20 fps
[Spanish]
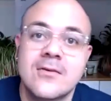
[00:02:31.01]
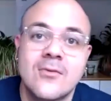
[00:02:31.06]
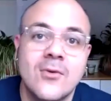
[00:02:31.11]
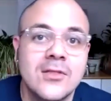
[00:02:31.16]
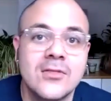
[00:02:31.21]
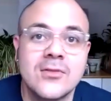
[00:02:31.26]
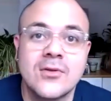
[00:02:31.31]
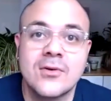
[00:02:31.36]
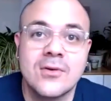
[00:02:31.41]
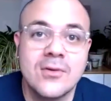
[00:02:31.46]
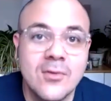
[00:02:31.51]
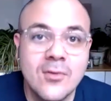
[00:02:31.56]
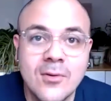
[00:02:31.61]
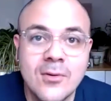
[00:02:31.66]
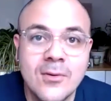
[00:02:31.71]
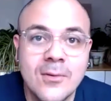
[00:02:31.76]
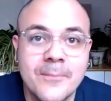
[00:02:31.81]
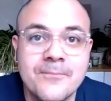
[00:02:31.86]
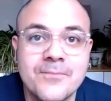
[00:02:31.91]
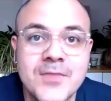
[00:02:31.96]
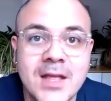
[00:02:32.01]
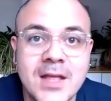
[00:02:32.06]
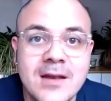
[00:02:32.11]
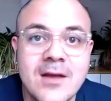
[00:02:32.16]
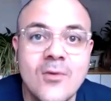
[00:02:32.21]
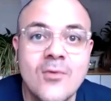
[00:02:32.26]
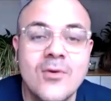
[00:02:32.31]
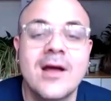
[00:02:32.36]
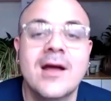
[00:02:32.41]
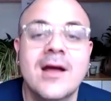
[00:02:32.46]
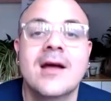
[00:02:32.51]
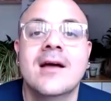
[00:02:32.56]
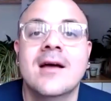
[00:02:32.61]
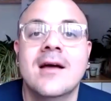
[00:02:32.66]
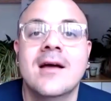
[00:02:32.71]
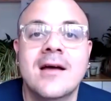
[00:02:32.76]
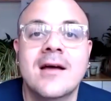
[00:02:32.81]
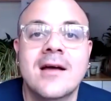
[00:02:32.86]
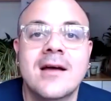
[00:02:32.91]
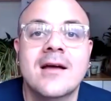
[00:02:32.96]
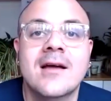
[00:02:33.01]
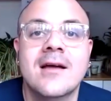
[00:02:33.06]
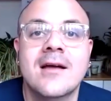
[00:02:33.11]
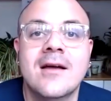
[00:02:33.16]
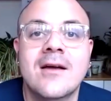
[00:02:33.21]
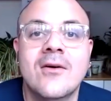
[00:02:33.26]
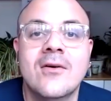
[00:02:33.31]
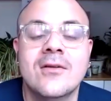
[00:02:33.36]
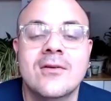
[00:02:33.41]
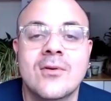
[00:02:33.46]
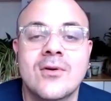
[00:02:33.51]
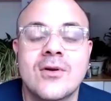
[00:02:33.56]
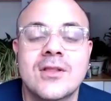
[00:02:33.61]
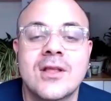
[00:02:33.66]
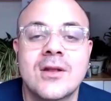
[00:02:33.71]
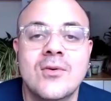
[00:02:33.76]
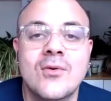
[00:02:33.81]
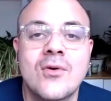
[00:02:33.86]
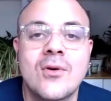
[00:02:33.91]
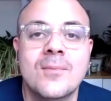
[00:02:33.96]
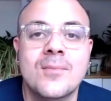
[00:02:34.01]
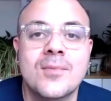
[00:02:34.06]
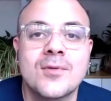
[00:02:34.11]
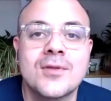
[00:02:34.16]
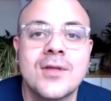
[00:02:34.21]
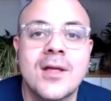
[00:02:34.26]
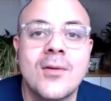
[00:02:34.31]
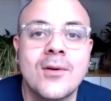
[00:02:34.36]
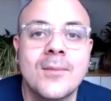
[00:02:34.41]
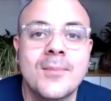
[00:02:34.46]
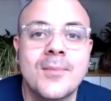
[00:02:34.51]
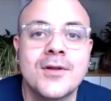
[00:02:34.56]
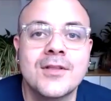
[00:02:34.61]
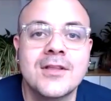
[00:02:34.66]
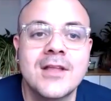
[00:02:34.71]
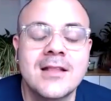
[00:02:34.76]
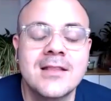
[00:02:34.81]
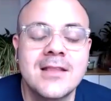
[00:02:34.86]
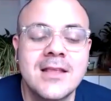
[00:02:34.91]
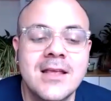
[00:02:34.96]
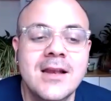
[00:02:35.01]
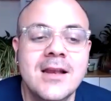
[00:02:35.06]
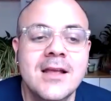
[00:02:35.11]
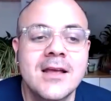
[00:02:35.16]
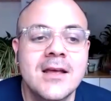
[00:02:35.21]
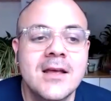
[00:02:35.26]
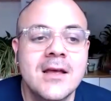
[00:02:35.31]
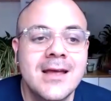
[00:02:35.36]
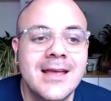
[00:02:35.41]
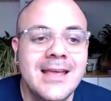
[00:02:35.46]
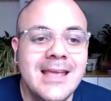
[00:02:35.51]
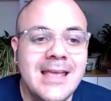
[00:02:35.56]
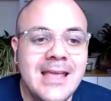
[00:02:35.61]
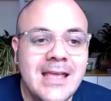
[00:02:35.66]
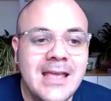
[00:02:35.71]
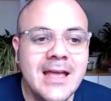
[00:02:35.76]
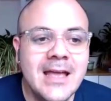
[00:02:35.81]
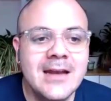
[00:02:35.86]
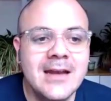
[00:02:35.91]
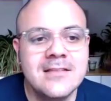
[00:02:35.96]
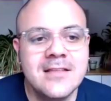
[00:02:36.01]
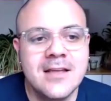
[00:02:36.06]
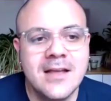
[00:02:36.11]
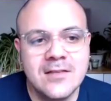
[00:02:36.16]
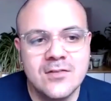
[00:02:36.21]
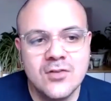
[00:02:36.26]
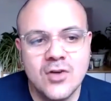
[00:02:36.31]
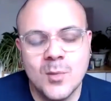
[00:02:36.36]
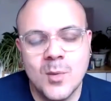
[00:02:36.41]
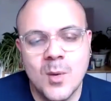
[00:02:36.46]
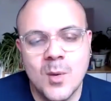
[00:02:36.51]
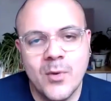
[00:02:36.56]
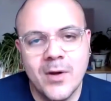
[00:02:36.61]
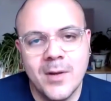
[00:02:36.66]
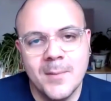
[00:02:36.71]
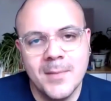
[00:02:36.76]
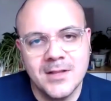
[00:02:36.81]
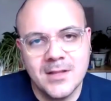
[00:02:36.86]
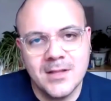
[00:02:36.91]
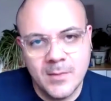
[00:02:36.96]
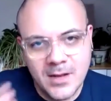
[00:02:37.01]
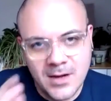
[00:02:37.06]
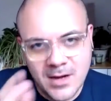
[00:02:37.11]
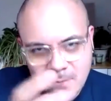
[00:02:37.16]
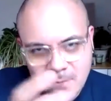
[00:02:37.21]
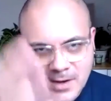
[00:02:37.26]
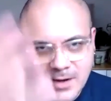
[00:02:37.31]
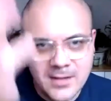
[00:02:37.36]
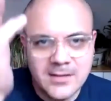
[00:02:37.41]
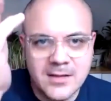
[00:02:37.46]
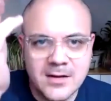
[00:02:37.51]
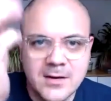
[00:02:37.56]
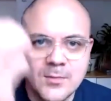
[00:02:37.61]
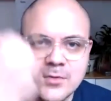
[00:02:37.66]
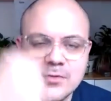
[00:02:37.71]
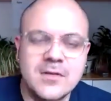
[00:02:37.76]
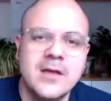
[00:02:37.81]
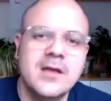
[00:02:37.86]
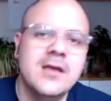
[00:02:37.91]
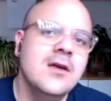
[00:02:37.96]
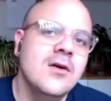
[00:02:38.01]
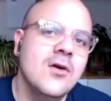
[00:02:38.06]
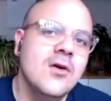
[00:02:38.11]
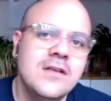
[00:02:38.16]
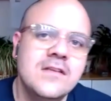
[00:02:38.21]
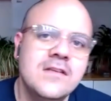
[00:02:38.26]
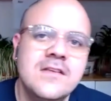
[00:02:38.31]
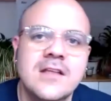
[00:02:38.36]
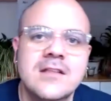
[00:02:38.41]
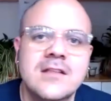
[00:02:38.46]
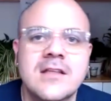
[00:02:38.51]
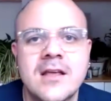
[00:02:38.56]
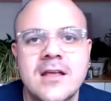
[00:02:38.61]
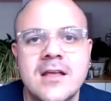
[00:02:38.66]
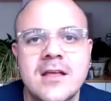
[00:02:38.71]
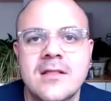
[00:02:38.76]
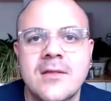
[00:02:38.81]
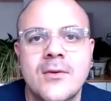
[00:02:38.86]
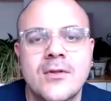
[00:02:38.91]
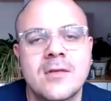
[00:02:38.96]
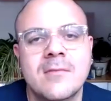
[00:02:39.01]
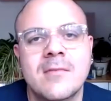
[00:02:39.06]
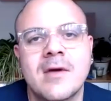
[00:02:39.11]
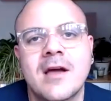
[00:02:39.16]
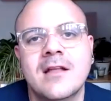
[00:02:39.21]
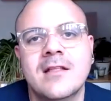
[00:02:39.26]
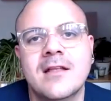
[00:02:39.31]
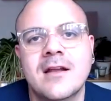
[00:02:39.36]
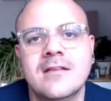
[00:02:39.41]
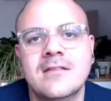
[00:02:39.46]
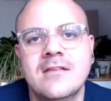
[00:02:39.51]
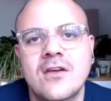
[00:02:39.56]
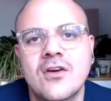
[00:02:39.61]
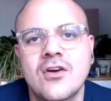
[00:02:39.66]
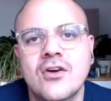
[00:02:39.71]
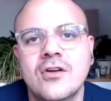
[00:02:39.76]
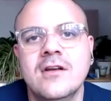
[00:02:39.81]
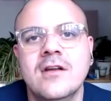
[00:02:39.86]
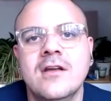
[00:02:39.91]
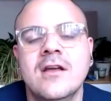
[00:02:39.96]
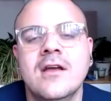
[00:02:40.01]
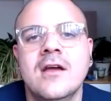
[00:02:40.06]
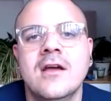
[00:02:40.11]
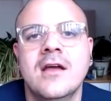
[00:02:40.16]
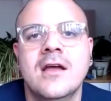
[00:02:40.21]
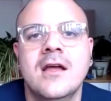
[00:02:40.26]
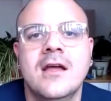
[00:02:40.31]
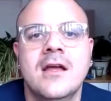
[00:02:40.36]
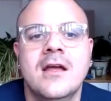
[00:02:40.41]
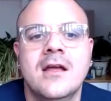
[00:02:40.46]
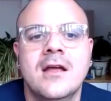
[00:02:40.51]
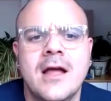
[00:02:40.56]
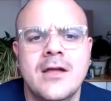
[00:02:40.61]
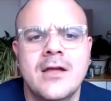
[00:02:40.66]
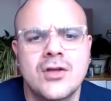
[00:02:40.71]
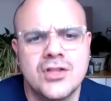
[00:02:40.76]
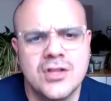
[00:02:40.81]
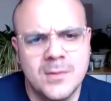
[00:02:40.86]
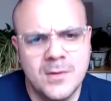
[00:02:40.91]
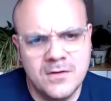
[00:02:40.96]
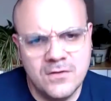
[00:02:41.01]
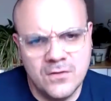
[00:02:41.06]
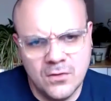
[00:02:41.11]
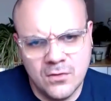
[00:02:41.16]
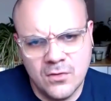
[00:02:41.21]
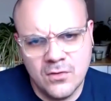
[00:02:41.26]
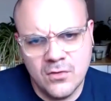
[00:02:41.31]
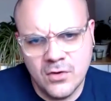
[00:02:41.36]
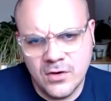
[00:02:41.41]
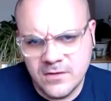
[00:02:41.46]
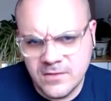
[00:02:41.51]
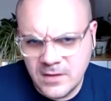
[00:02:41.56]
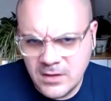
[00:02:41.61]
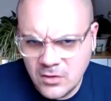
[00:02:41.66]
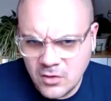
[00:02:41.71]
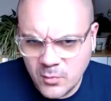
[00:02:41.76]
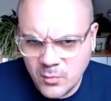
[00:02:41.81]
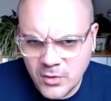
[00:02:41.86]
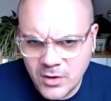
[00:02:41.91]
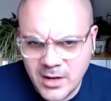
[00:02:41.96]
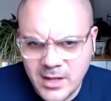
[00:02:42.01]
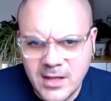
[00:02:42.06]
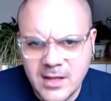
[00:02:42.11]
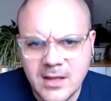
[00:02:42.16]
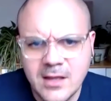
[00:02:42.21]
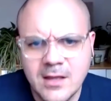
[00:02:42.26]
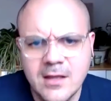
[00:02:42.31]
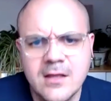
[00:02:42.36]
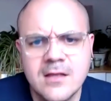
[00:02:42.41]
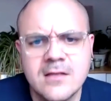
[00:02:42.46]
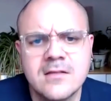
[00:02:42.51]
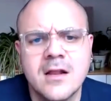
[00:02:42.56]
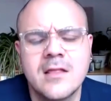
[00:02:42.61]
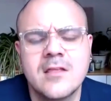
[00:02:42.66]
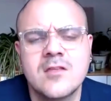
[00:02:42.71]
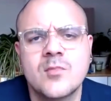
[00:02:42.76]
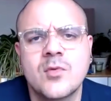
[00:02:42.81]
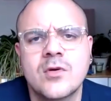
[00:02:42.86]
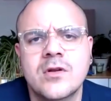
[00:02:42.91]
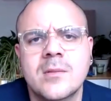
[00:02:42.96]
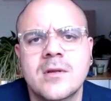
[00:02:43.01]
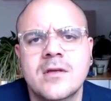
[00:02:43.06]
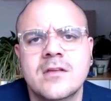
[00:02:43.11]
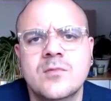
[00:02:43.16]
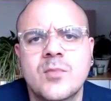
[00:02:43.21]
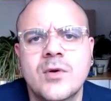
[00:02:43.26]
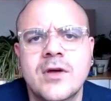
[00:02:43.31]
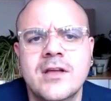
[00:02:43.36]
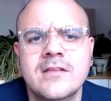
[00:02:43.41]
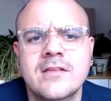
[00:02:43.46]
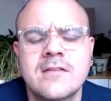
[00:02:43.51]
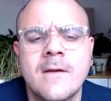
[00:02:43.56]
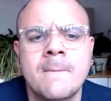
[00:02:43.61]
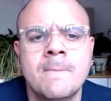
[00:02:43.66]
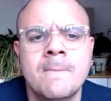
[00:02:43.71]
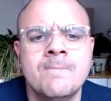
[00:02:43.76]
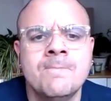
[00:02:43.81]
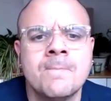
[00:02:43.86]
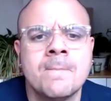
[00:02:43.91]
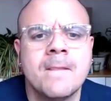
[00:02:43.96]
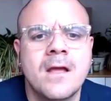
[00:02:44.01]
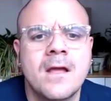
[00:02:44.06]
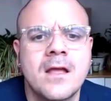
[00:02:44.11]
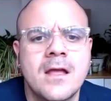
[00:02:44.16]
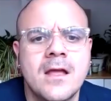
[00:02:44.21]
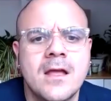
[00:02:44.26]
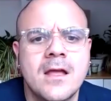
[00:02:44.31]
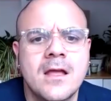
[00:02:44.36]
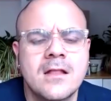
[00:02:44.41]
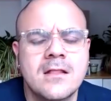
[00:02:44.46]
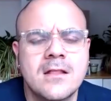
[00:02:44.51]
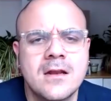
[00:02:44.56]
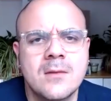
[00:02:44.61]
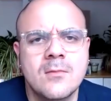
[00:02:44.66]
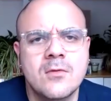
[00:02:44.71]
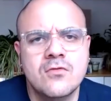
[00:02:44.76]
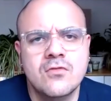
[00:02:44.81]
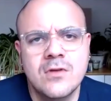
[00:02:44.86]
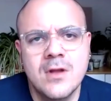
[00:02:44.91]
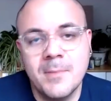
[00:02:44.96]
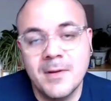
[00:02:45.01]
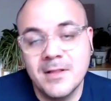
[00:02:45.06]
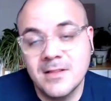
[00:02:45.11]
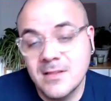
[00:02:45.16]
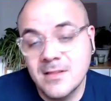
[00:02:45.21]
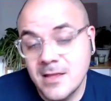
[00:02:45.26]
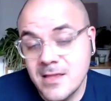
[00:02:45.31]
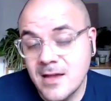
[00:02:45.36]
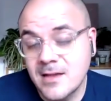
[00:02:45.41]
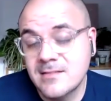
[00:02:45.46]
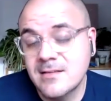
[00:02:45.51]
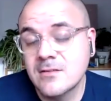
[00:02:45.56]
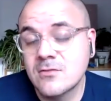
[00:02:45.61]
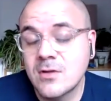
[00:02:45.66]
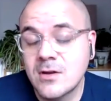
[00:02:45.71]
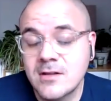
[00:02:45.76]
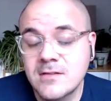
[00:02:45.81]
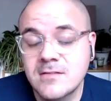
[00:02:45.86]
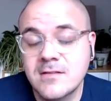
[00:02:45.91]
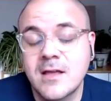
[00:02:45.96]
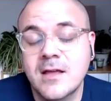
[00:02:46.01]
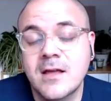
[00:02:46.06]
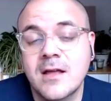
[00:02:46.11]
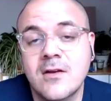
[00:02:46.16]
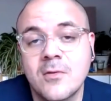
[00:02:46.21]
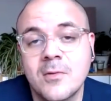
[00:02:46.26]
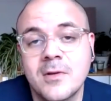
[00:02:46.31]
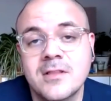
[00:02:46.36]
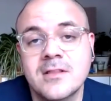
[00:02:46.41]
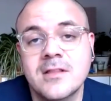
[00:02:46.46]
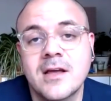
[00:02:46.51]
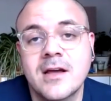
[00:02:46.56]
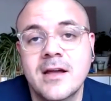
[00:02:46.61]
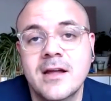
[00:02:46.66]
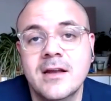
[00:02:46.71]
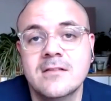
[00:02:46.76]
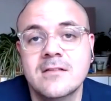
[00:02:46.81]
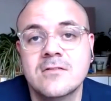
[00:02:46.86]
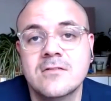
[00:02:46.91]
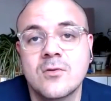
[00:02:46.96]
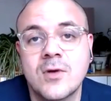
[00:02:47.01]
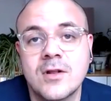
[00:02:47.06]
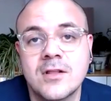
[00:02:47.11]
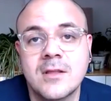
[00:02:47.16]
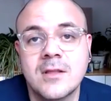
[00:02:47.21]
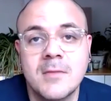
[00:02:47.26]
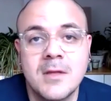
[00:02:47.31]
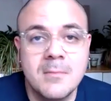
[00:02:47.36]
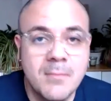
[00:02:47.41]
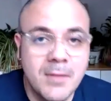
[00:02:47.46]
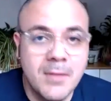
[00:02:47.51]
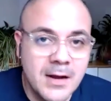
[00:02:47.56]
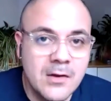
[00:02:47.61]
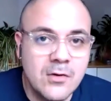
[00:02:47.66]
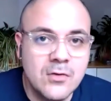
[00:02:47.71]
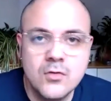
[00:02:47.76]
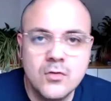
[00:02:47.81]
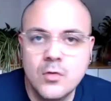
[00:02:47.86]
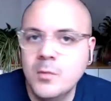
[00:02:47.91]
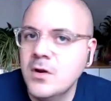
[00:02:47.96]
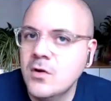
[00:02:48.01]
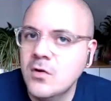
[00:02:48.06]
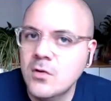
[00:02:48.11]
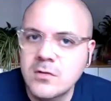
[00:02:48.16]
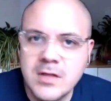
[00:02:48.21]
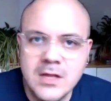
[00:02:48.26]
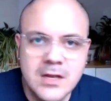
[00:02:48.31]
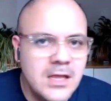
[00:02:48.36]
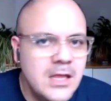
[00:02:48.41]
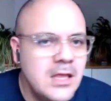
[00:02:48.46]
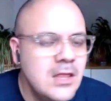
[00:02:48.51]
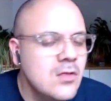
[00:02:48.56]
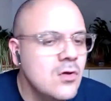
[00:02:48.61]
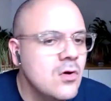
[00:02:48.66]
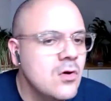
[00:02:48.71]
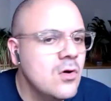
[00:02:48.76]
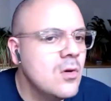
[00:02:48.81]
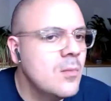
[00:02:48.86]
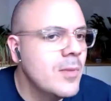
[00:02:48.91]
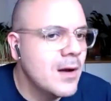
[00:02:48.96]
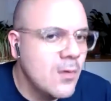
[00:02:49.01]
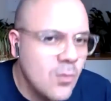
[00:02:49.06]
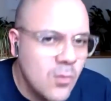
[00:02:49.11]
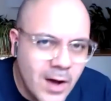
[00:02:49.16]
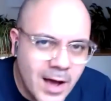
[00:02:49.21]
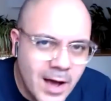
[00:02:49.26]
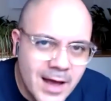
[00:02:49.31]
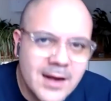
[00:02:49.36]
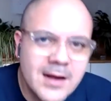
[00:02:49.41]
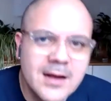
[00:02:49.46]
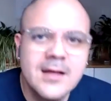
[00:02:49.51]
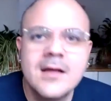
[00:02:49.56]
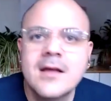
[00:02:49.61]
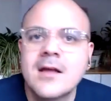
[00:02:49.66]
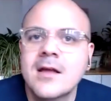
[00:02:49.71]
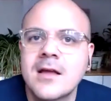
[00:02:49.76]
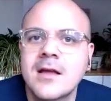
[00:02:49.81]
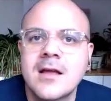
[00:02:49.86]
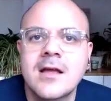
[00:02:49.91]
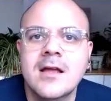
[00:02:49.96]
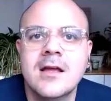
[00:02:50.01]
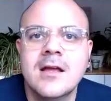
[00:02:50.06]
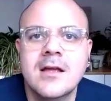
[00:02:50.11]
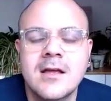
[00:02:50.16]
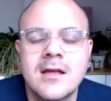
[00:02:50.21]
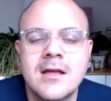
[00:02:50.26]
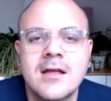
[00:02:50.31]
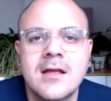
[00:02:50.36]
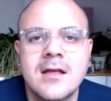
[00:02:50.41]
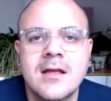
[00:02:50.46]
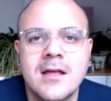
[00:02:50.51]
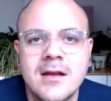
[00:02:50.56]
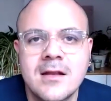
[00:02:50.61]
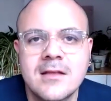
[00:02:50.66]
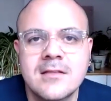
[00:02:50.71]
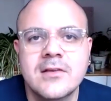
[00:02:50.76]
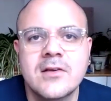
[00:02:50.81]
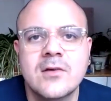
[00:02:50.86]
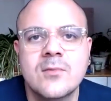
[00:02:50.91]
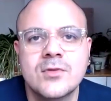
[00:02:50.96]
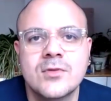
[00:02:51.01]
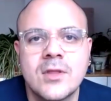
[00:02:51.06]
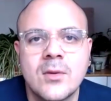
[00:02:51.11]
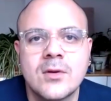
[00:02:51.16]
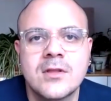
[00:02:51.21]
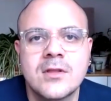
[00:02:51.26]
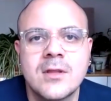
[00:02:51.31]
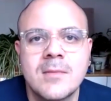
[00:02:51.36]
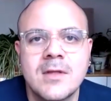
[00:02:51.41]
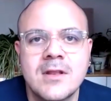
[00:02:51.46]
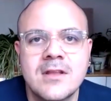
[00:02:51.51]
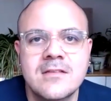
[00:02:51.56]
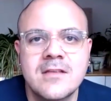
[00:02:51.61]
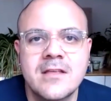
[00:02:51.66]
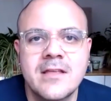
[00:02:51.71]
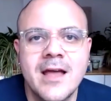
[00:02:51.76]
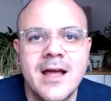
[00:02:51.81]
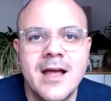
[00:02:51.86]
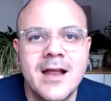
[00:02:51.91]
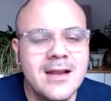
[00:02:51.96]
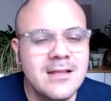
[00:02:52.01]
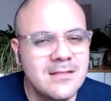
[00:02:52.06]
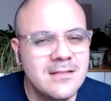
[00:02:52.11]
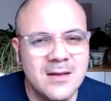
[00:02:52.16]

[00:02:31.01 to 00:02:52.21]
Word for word: cuando tiene una cuando tiene un computador portátil y en este caso como pueden ver también en la imagen tenemos ahí Core i7 de última generación eh, hay otra versión con Core i5 por ahí que estará disponible después eh, tenemos una pantalla que se actualiza a 90 Hz, lo cual también para consumir contenido, o para jugar eh, en este computador también es ideal.